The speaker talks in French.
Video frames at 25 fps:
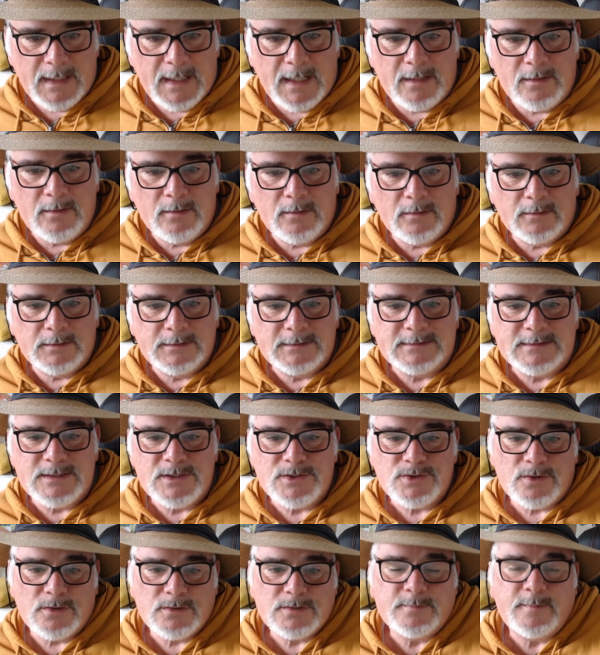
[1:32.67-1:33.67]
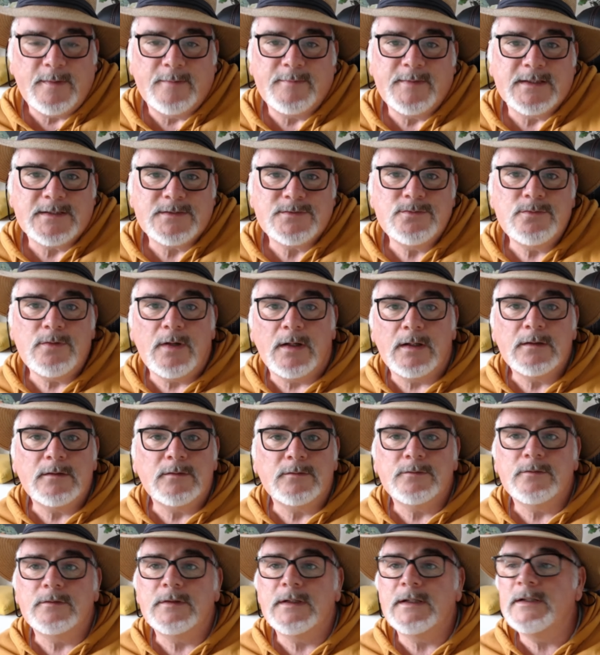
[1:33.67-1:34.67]
Alors, exigence, bah, bien sûr, hein,
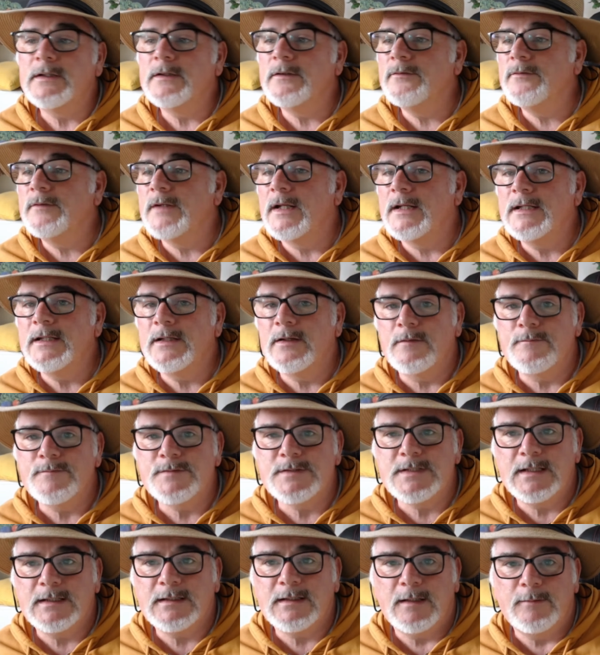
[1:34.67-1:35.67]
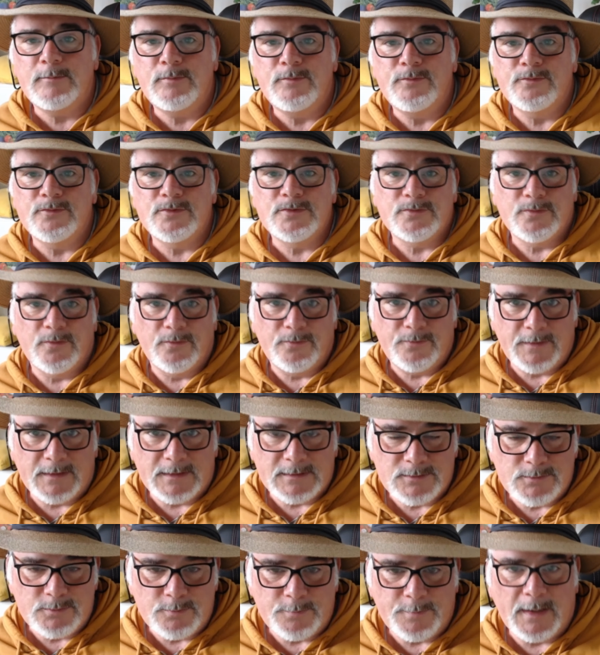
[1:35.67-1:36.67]
quand on a une année comme ça, très pluvieuse, il faut
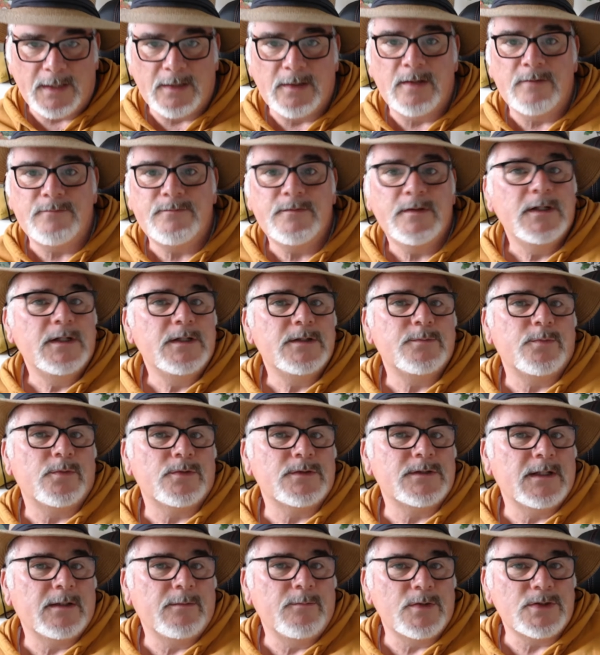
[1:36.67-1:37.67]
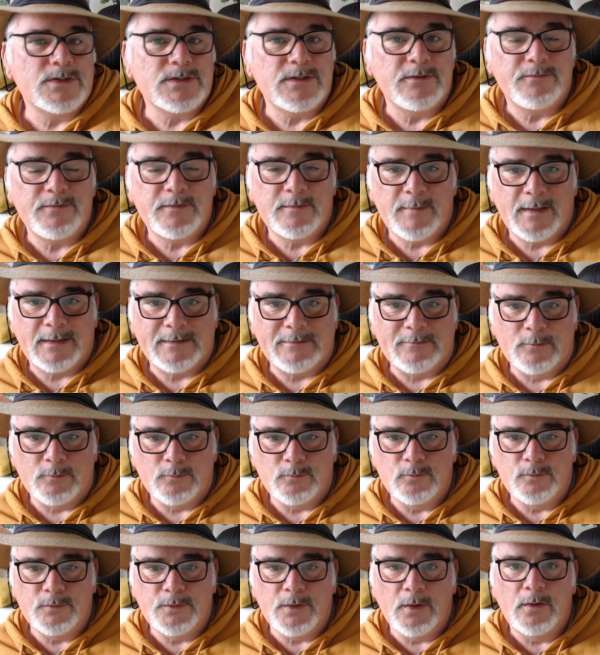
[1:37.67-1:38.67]
faire super gaffe. C'est pour ça que moi, je les fais maintenant
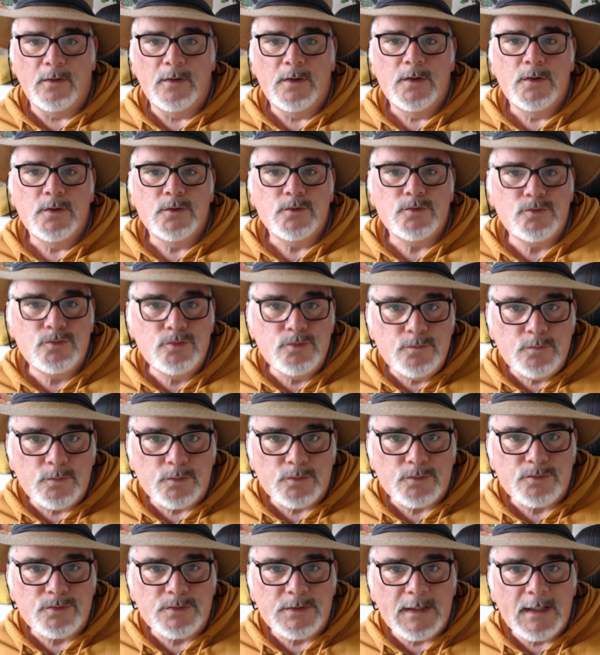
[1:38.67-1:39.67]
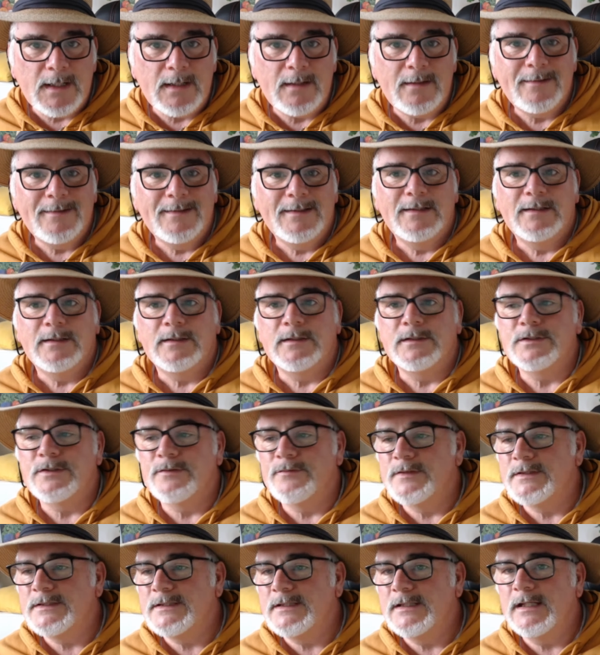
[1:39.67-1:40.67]
tout le temps sous mon tunnel. Et
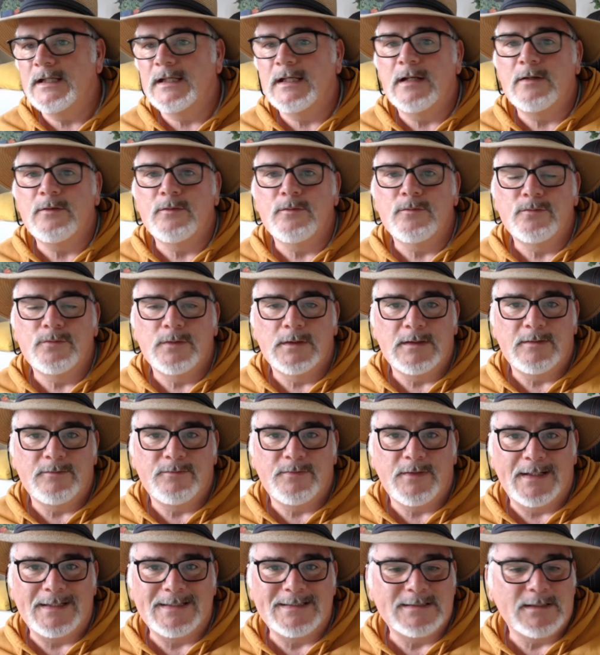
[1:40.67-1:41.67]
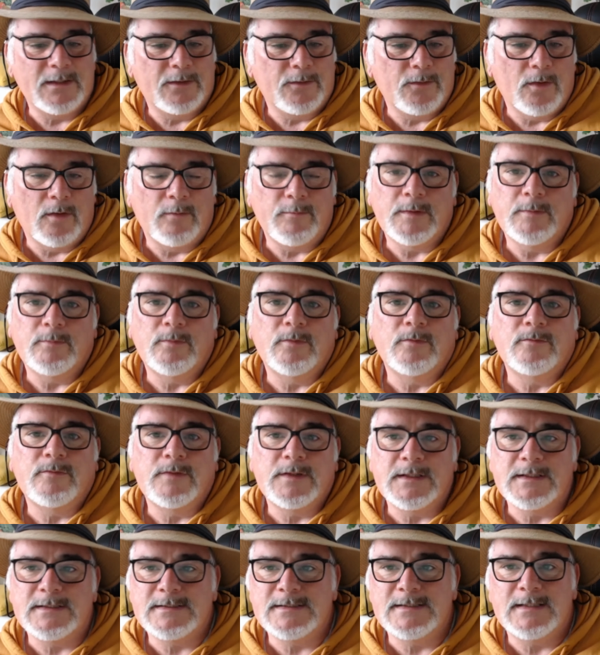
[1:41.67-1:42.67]
j'avais essayé quelques fois de les faire à l'extérieur, mais bon, vous
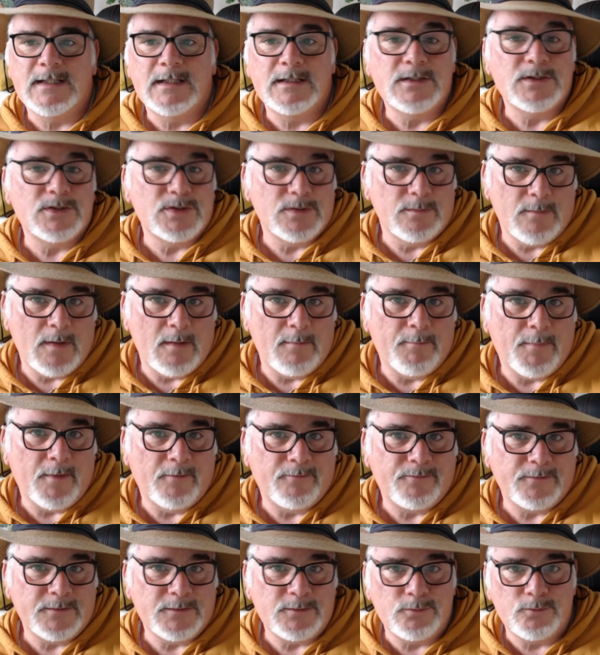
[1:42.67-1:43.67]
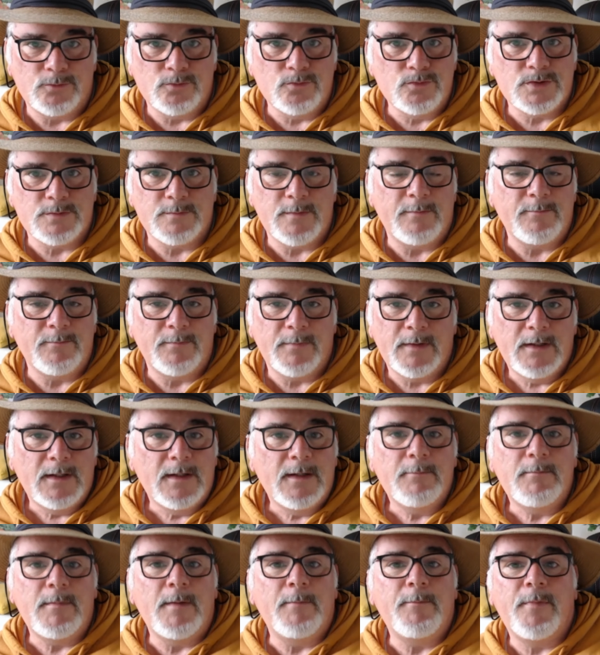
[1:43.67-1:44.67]
voyez, cette année, j'ai même pas fait du tout. J'ai même,
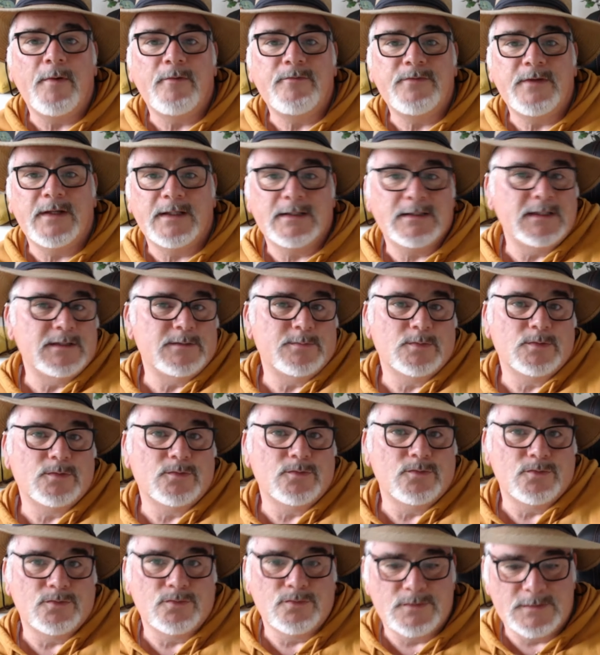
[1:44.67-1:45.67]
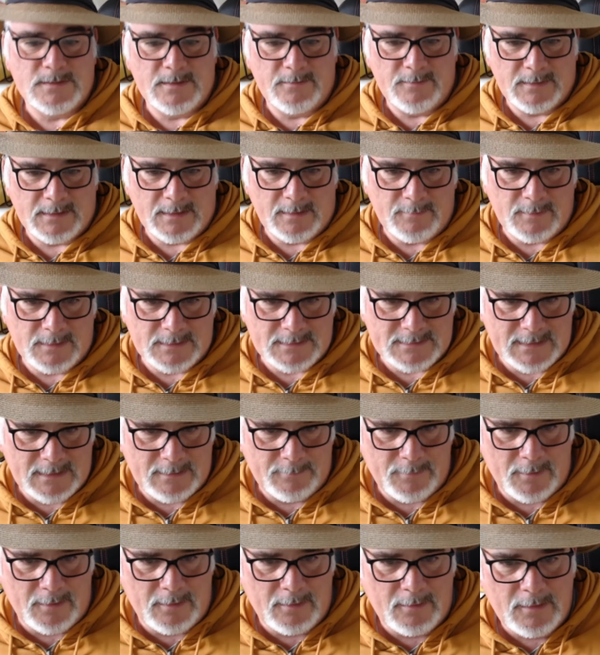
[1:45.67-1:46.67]
même pas fait un test parce que je savais très bien que ça
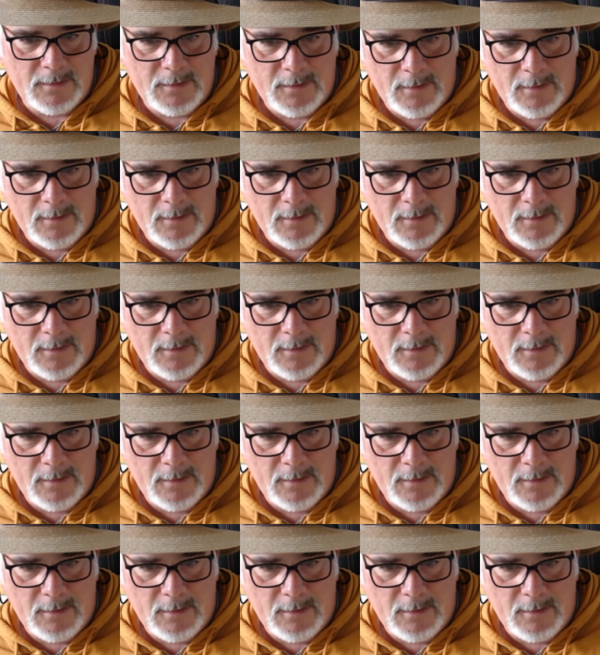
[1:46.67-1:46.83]
n'allait pas,